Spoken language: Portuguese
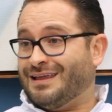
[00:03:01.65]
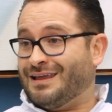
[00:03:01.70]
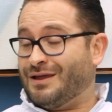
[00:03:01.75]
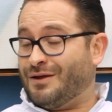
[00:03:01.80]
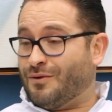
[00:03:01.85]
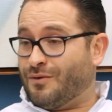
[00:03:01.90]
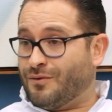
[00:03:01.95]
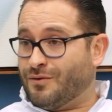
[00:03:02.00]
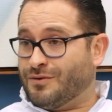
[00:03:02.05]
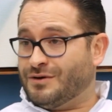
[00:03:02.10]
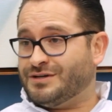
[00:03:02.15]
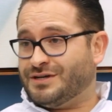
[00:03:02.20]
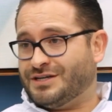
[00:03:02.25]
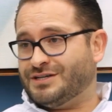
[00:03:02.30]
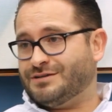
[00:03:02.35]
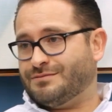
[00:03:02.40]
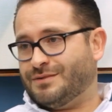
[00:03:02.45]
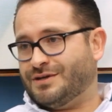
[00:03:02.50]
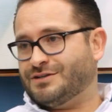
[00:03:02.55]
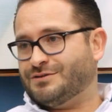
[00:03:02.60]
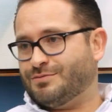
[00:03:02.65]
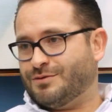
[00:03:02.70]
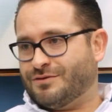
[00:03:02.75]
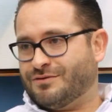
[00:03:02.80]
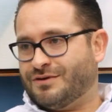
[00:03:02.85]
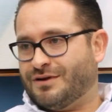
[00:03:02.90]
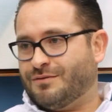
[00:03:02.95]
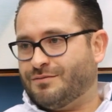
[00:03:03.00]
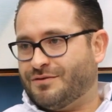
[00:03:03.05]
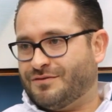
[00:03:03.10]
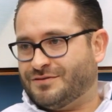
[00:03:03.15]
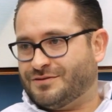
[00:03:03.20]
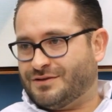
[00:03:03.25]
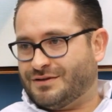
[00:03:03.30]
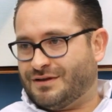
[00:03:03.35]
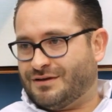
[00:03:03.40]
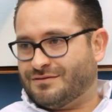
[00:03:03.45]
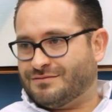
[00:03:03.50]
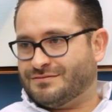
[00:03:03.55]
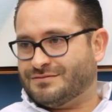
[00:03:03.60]
que urgentemente procurar um
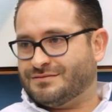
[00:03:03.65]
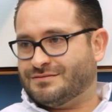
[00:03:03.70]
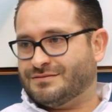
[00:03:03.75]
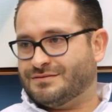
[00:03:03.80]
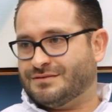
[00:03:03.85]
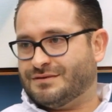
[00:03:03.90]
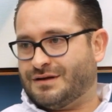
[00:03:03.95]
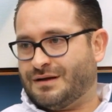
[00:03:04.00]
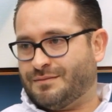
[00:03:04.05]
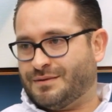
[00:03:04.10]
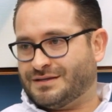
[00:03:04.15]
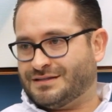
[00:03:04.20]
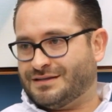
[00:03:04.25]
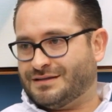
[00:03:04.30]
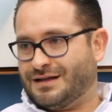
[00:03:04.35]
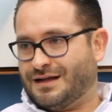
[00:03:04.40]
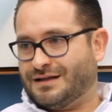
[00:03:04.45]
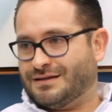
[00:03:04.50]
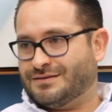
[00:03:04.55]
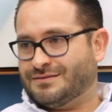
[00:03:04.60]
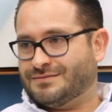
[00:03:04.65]
profissional capacitado.